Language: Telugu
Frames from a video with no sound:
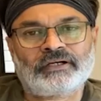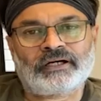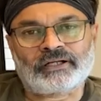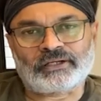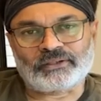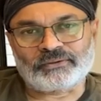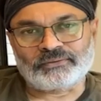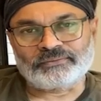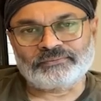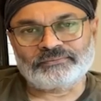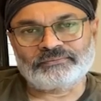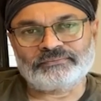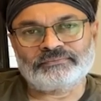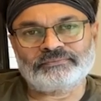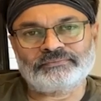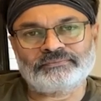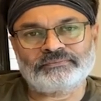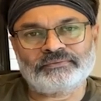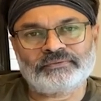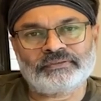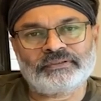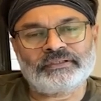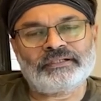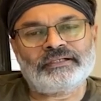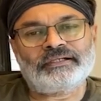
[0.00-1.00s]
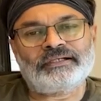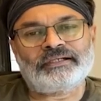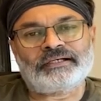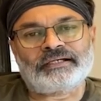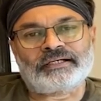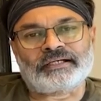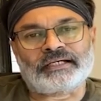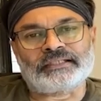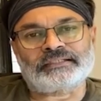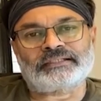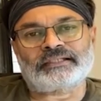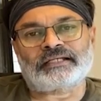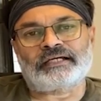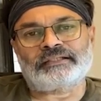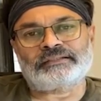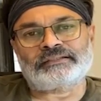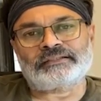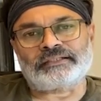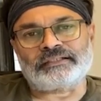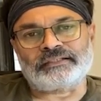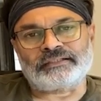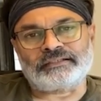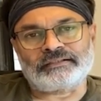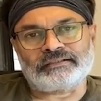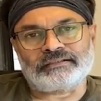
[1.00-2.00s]
హలో గత
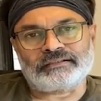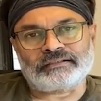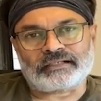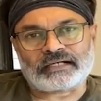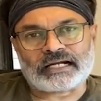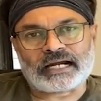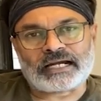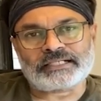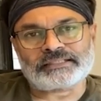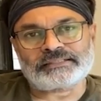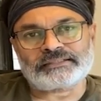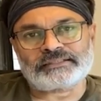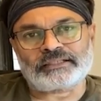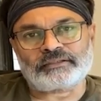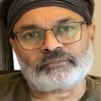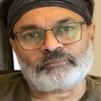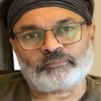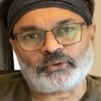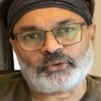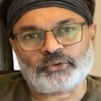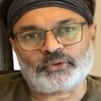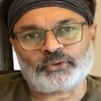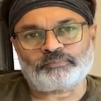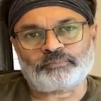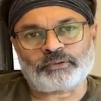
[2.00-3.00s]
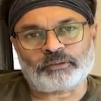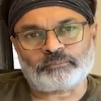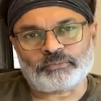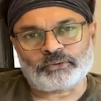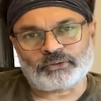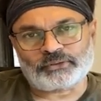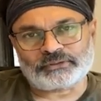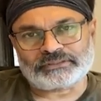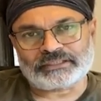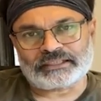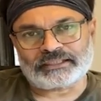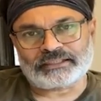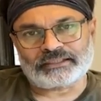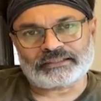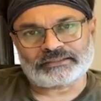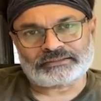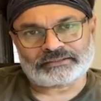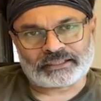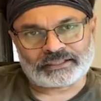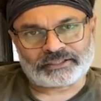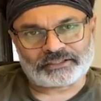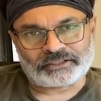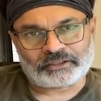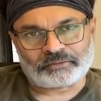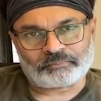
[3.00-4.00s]
రాత్రి రాడిసన్ బ్లూ పబ్లో జరిగిన
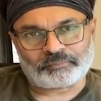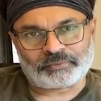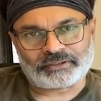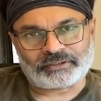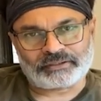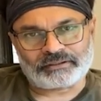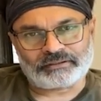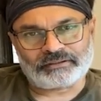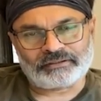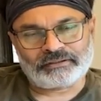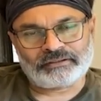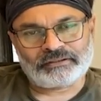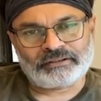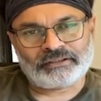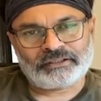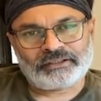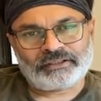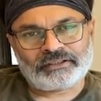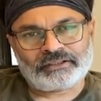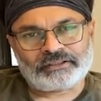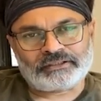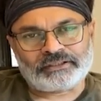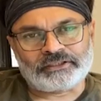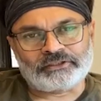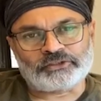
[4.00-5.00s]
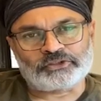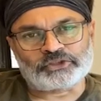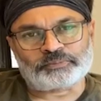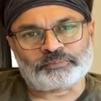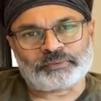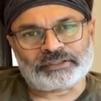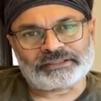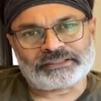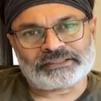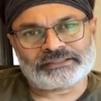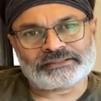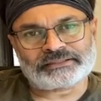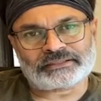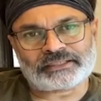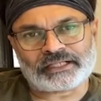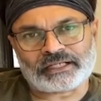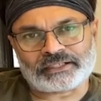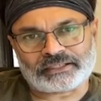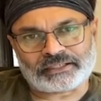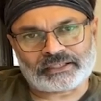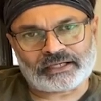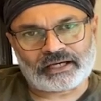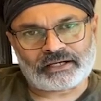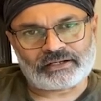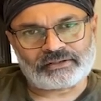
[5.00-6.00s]
సంఘటనపై నేను
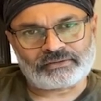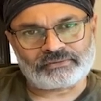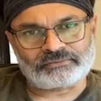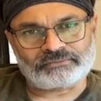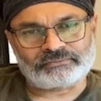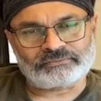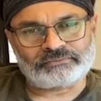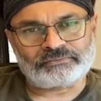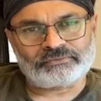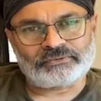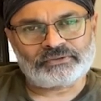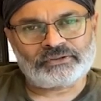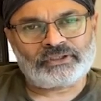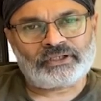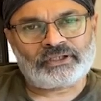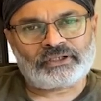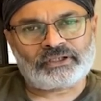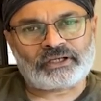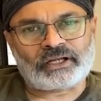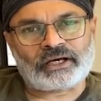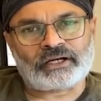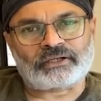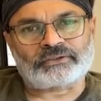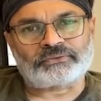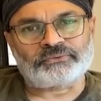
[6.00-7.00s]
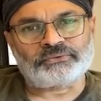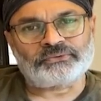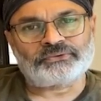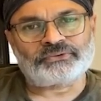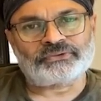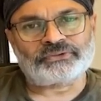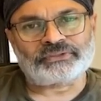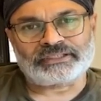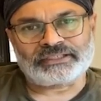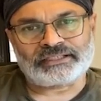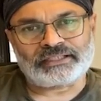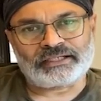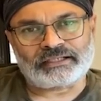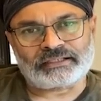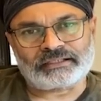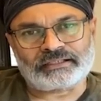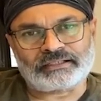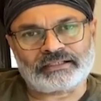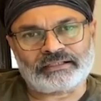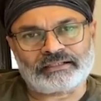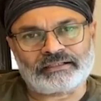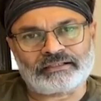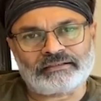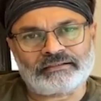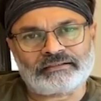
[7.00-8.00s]
స్పందించడానికి కారణం నా కూతురు నిహారిక
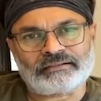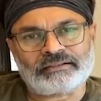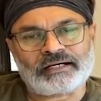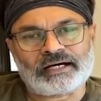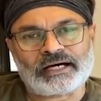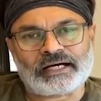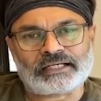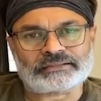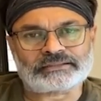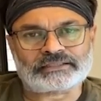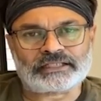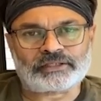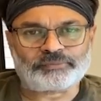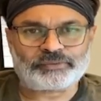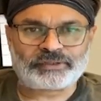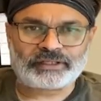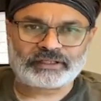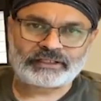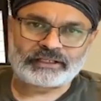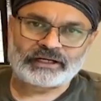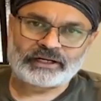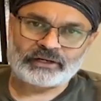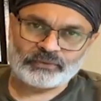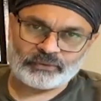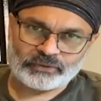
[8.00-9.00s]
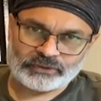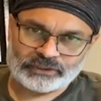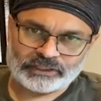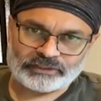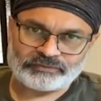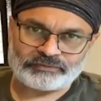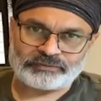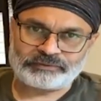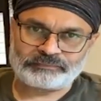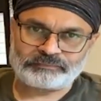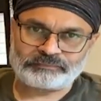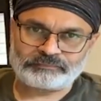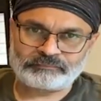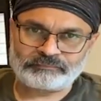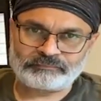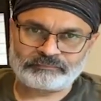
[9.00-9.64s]
ఆ సమయానికి అక్కడ ఉండటమే